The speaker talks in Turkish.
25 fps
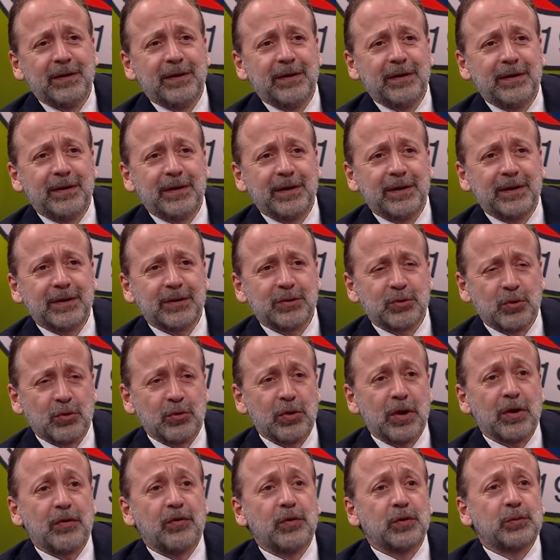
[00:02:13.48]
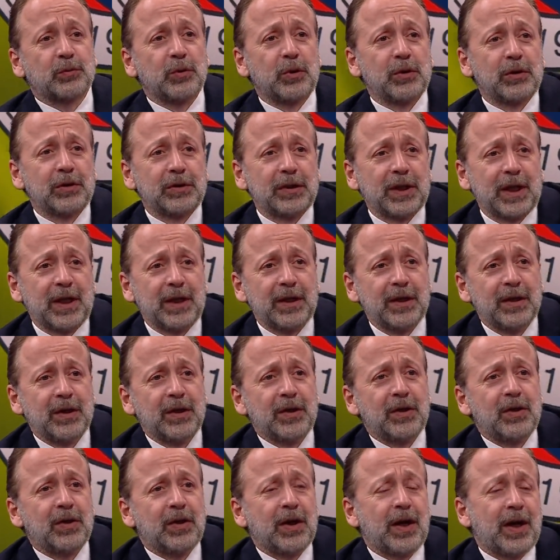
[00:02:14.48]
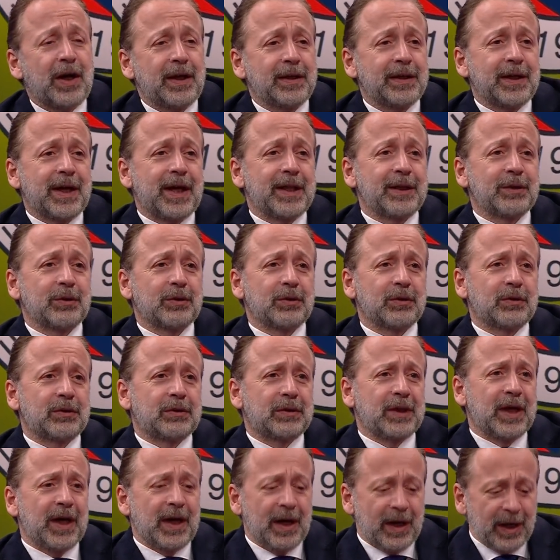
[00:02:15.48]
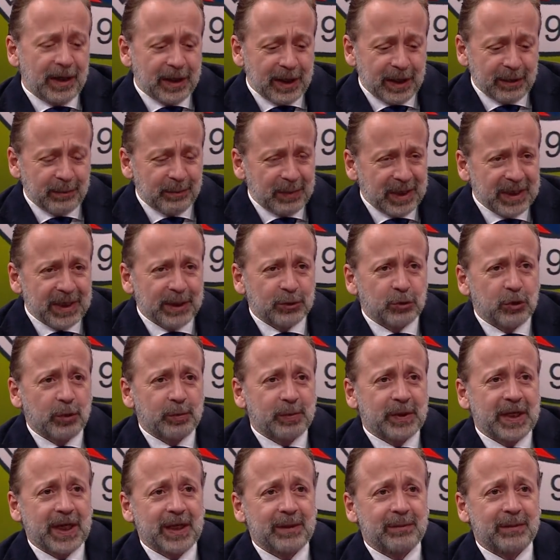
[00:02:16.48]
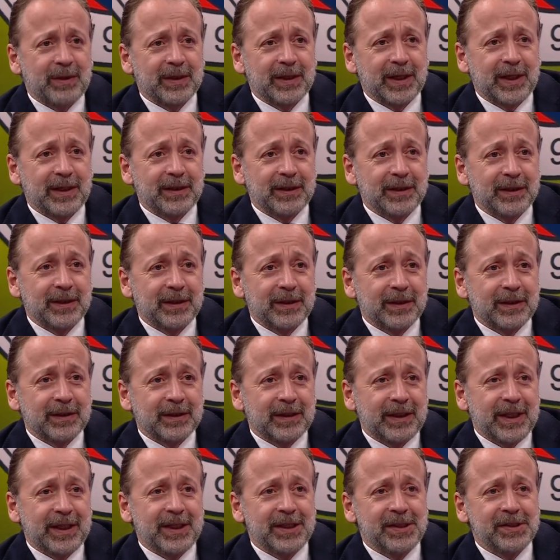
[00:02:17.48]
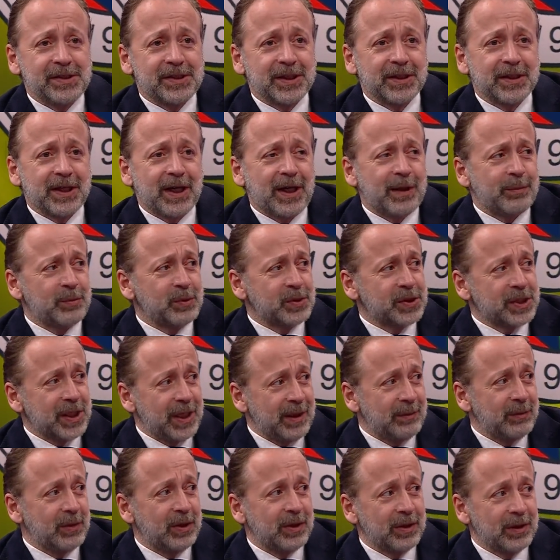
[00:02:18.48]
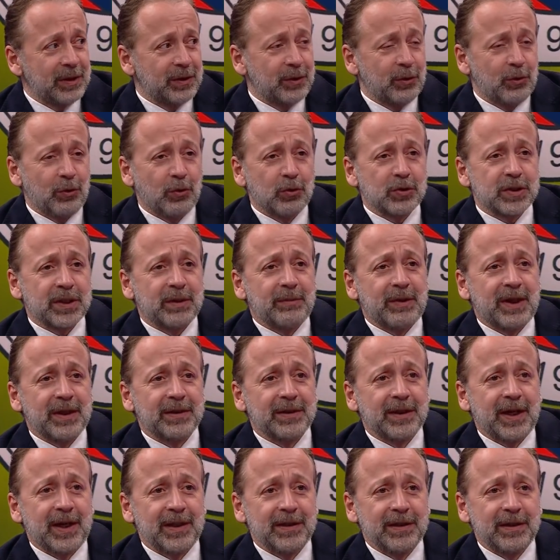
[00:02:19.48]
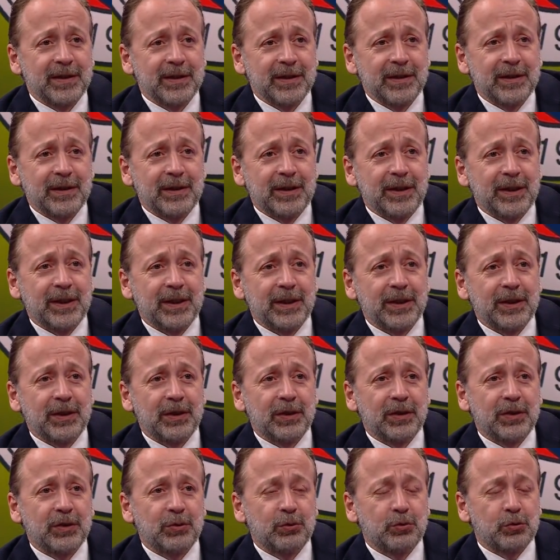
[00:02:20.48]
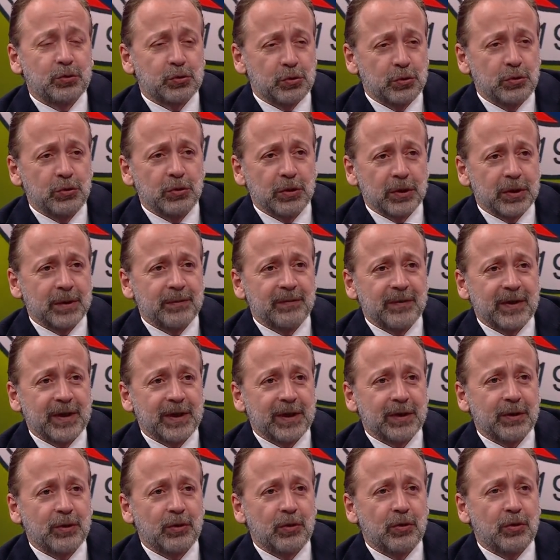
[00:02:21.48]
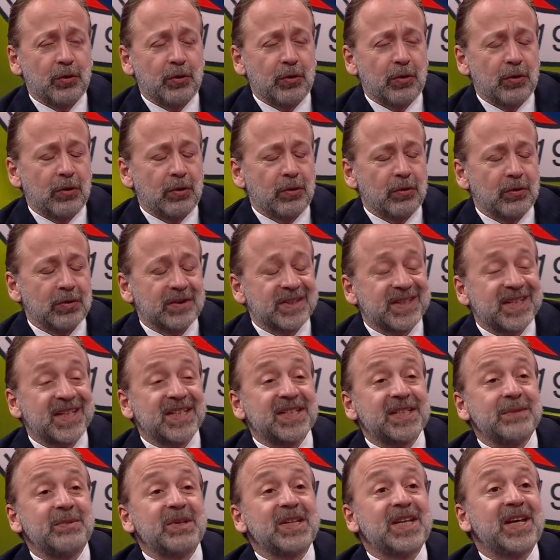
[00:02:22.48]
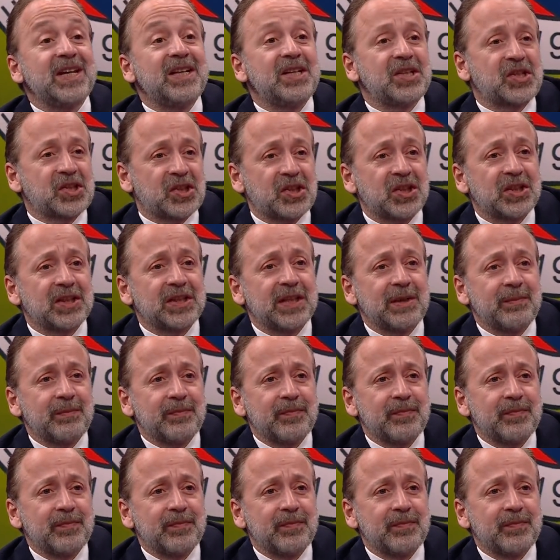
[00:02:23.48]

E, Abiler sokak benden futbolunda- büyüktü diyor. Ha, yani daha bana top gelmeden gelince ne yapacağımı o zamandan e, düşünüyordum ve o, o sezimi büyüklerle, geliştirdim.